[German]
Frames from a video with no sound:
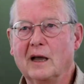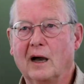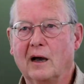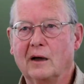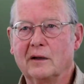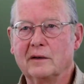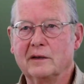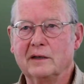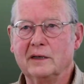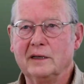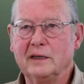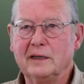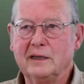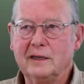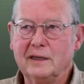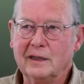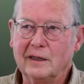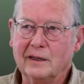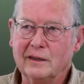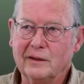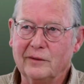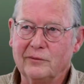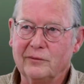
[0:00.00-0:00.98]
gar
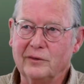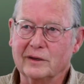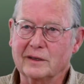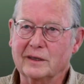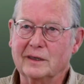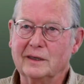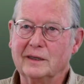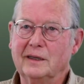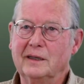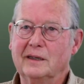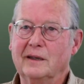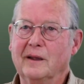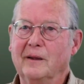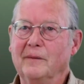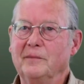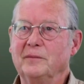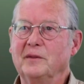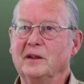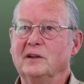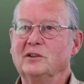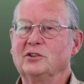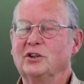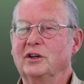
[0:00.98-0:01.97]
nie wirklich
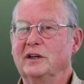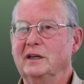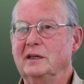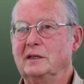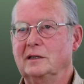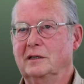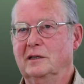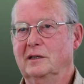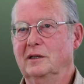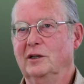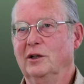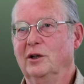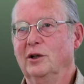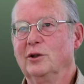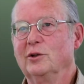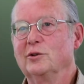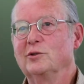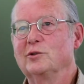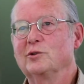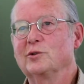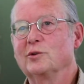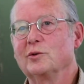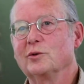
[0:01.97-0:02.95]
den Schritt
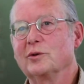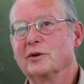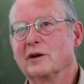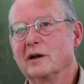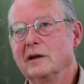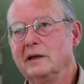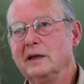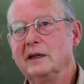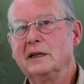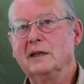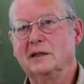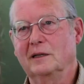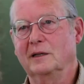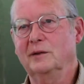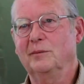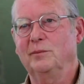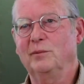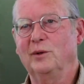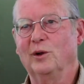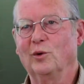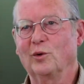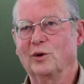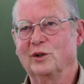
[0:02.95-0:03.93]
zur
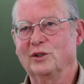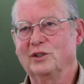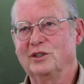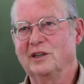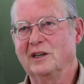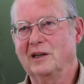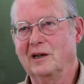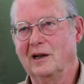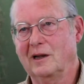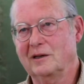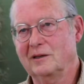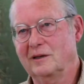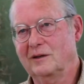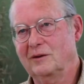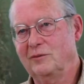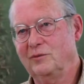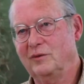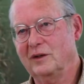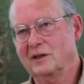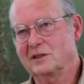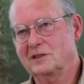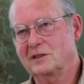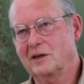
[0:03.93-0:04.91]
nicht biologischen
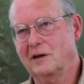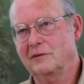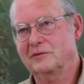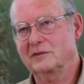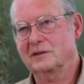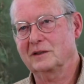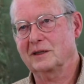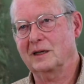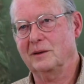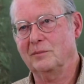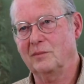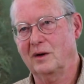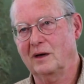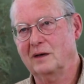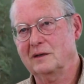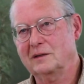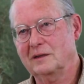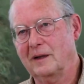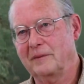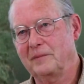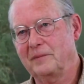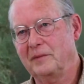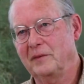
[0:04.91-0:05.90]
Landwirtschaft
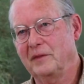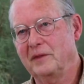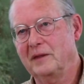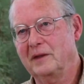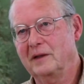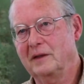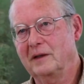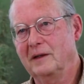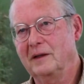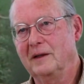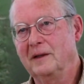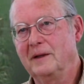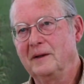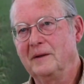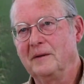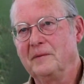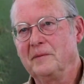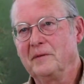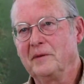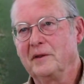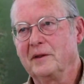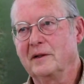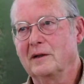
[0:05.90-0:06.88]
gemacht hatten.
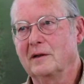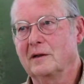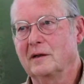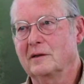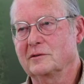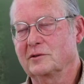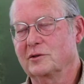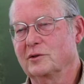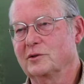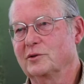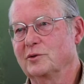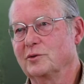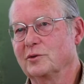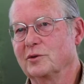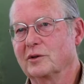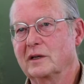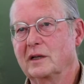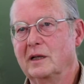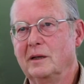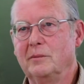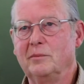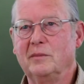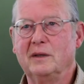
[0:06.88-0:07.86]
Also
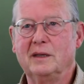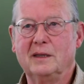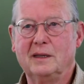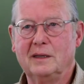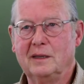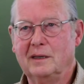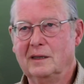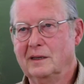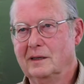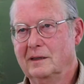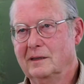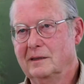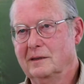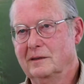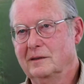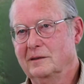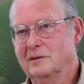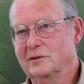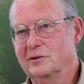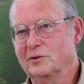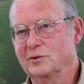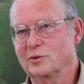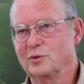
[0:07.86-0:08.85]
zur Chemie,
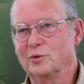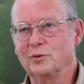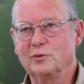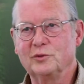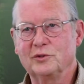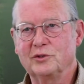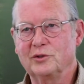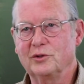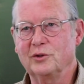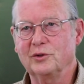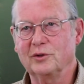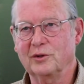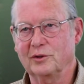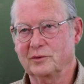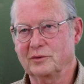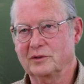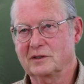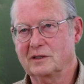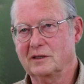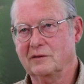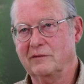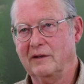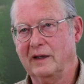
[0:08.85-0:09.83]
zu Kunstdünger
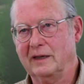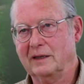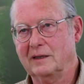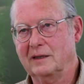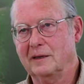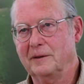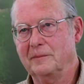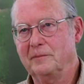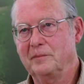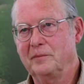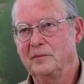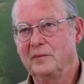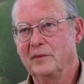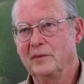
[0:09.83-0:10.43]
und so weiter